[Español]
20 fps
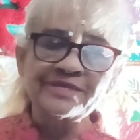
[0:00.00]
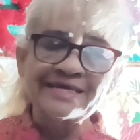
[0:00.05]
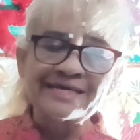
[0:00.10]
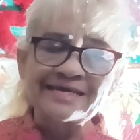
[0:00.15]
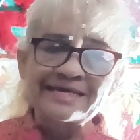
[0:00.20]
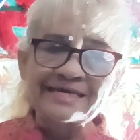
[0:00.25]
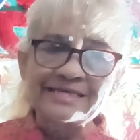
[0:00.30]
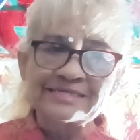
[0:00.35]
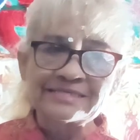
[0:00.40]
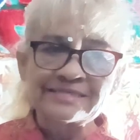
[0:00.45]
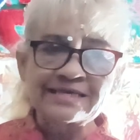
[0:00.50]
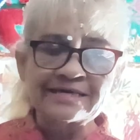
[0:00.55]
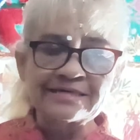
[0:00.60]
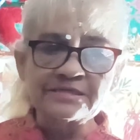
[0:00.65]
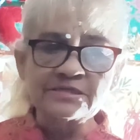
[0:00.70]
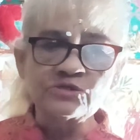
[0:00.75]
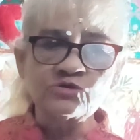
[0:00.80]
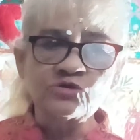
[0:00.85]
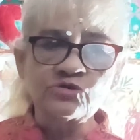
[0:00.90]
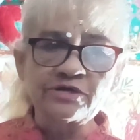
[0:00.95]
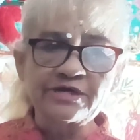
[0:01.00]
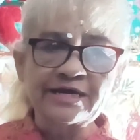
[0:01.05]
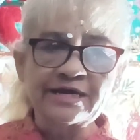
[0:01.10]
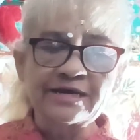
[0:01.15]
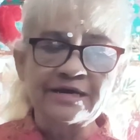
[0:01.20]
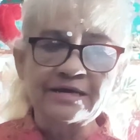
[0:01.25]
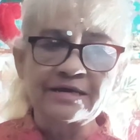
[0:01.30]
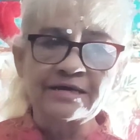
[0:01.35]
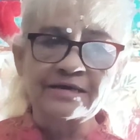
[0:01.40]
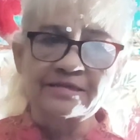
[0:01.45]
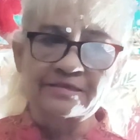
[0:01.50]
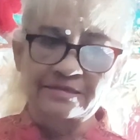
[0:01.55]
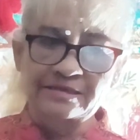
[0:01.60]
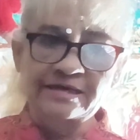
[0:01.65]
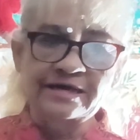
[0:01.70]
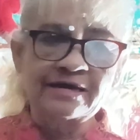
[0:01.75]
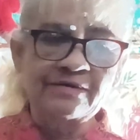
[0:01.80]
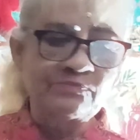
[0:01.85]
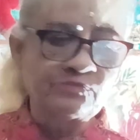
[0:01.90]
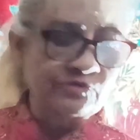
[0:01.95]
esta historia de
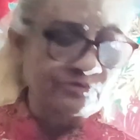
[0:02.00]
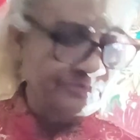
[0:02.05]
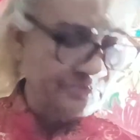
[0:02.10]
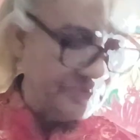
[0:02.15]
Japón,